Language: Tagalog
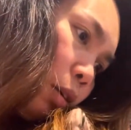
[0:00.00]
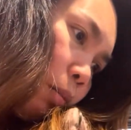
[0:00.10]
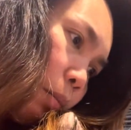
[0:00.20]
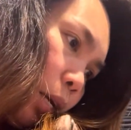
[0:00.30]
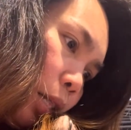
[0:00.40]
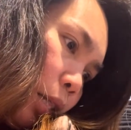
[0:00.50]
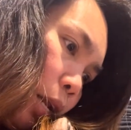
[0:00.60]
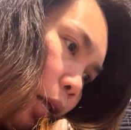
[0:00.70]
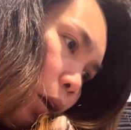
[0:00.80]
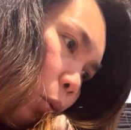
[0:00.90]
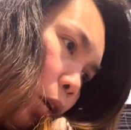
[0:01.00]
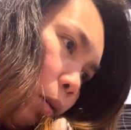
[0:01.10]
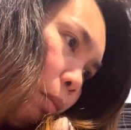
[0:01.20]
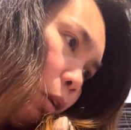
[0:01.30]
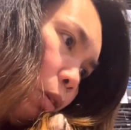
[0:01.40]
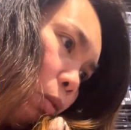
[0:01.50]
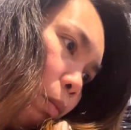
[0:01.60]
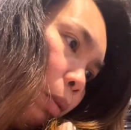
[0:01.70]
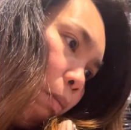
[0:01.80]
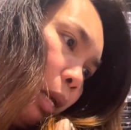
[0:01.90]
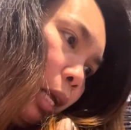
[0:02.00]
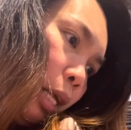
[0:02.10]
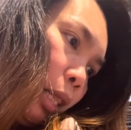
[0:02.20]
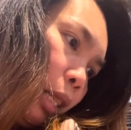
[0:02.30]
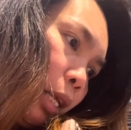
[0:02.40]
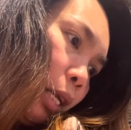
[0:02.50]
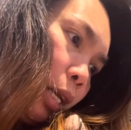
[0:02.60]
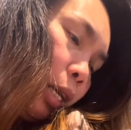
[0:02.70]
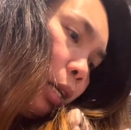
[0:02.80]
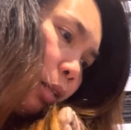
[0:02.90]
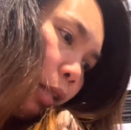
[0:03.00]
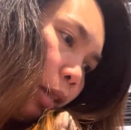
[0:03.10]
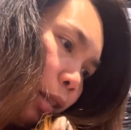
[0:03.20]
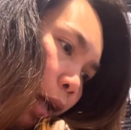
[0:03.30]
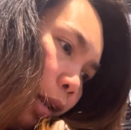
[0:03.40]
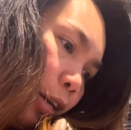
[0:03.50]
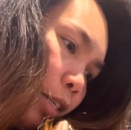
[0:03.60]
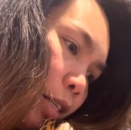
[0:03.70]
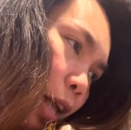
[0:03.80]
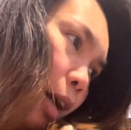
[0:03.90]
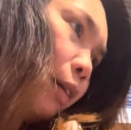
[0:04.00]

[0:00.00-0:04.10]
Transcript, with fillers: Maganda na. Uy, meron akong bibilhin. $10 lang.